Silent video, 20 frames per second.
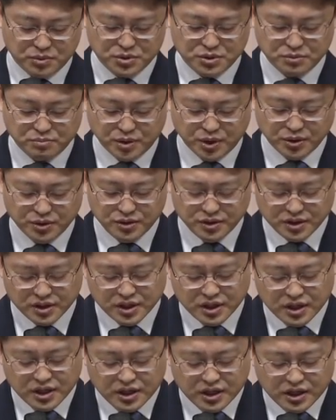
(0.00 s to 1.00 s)
보시면
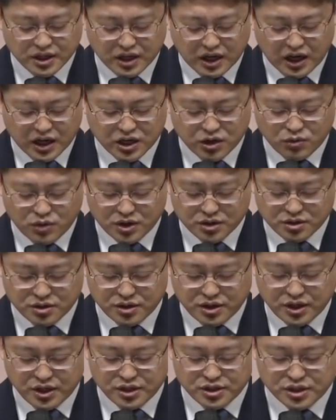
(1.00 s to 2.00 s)
가인과
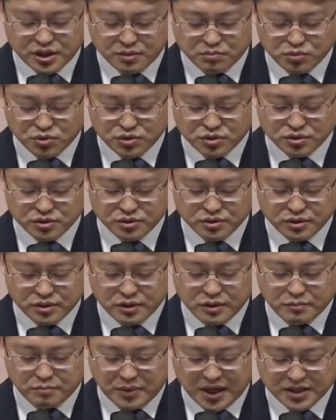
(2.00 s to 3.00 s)
그의
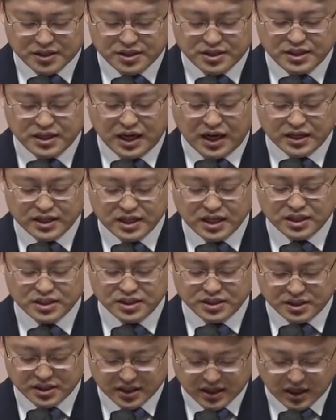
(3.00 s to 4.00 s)
재물은 받지
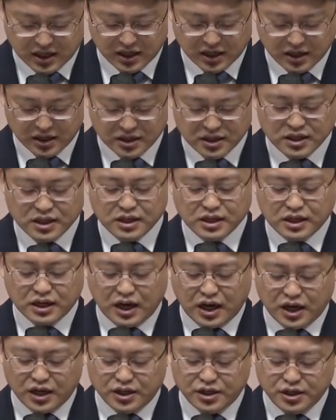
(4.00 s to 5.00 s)
아니하신지라
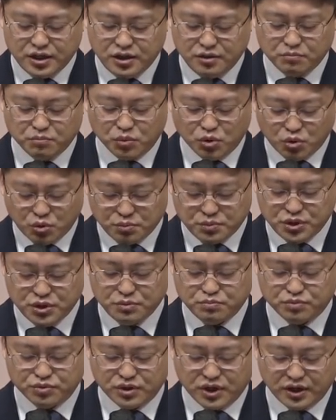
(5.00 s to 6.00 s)
가인이
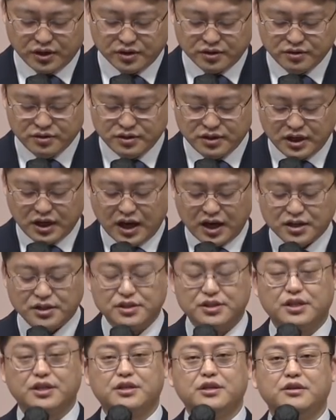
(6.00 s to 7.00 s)
몹시 분하여
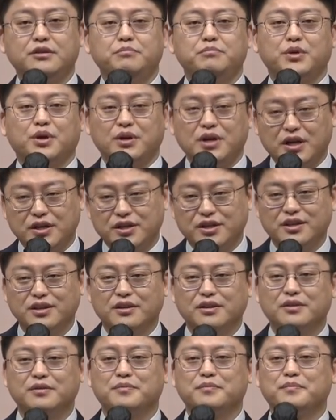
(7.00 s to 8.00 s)
안색이
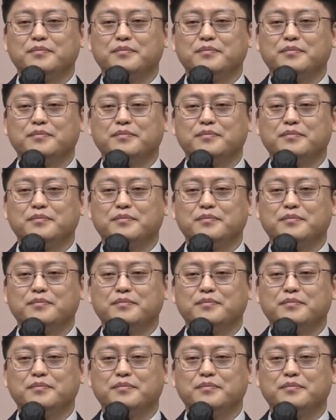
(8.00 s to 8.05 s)
변하니